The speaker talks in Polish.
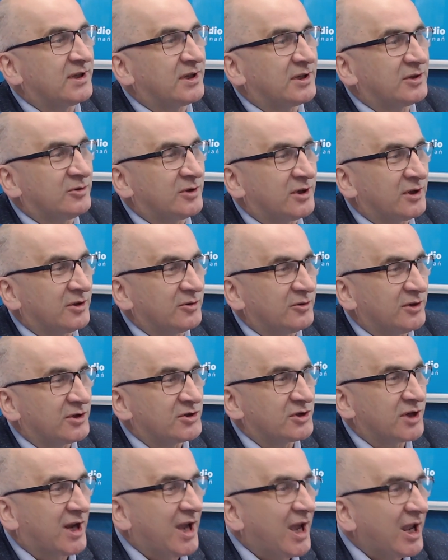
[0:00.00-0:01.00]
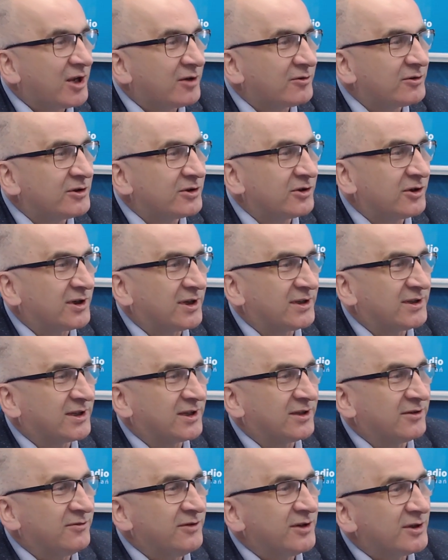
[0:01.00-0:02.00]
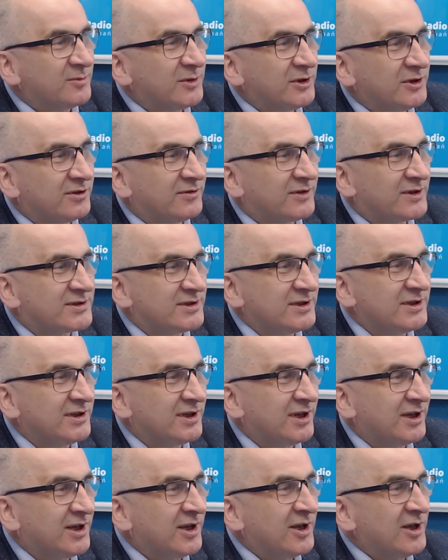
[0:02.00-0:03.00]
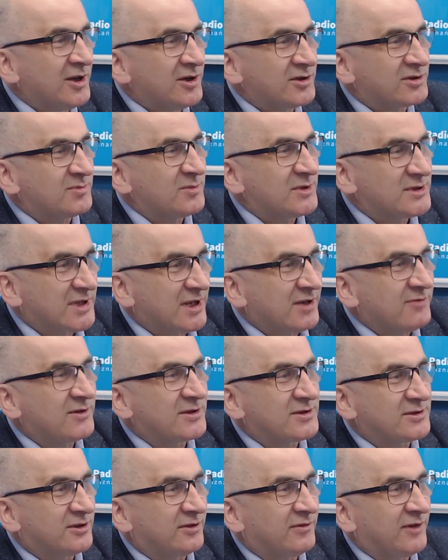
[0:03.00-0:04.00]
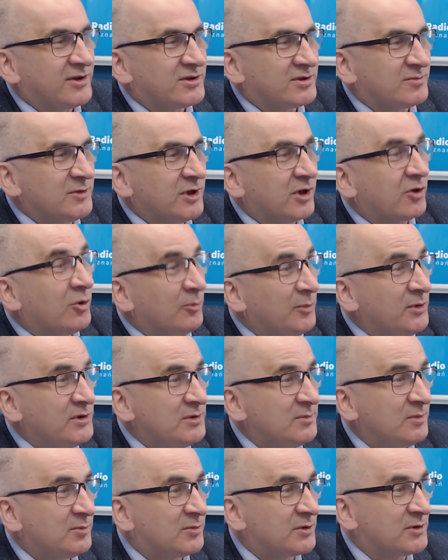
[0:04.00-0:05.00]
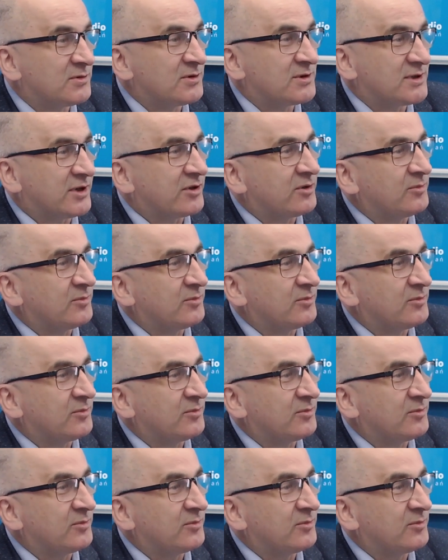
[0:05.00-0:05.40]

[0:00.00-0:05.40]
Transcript: które, które czekają tylko na takie firmy innowacyjne, żeby zainwestować, mhm. żeby je kupić i po prostu zarobić.